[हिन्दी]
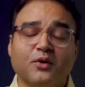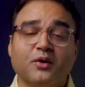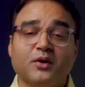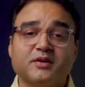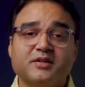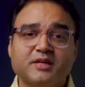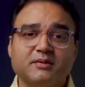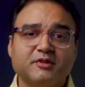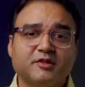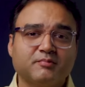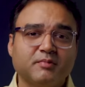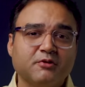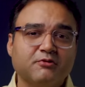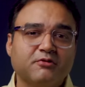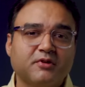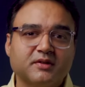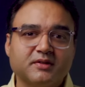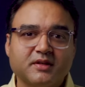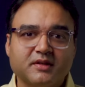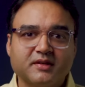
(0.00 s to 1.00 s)
और जब इसमें
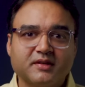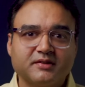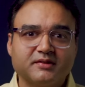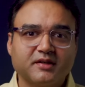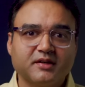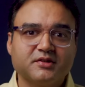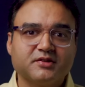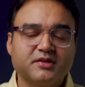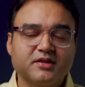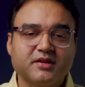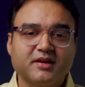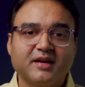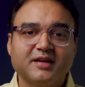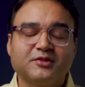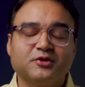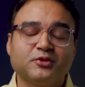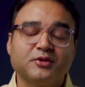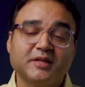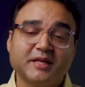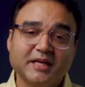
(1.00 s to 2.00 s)
फर्दर रिसर्च की गई
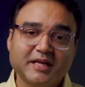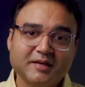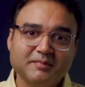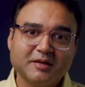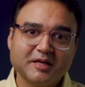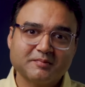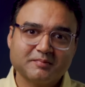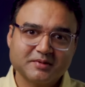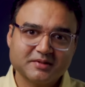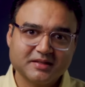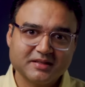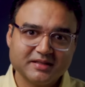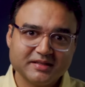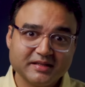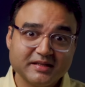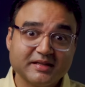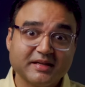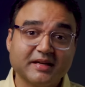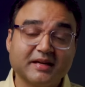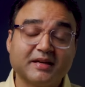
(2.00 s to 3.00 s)
तो यही बात पता
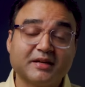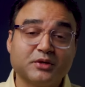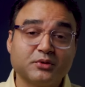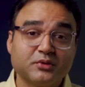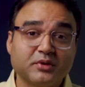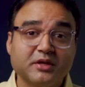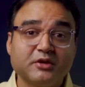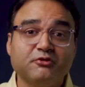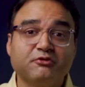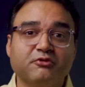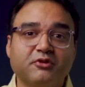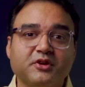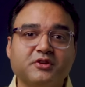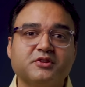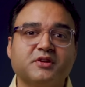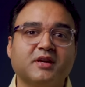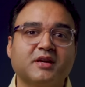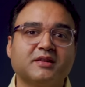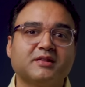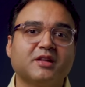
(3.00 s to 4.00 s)
लगी कि क्योंकि फ़िश
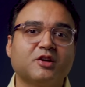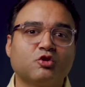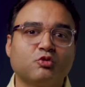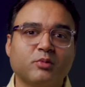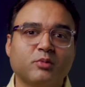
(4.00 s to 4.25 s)
के अंदर